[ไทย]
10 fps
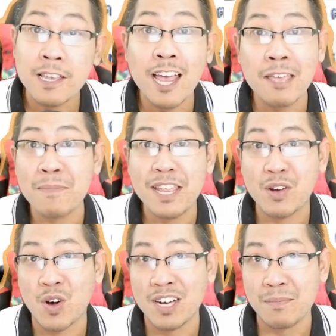ใช่ไม่ได้
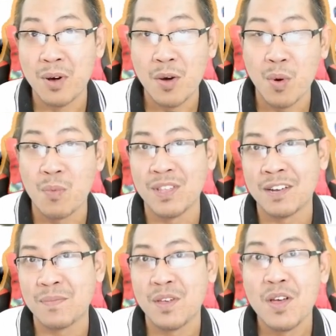ขอเงินพ่อผม
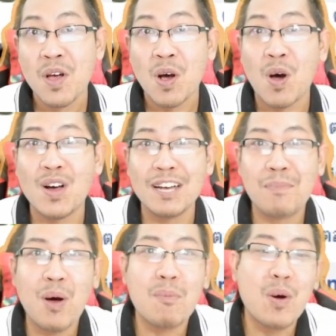นะครับ ขอเงิ
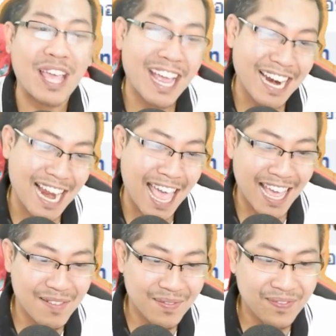นพ่อพวกเองนั่นแหละ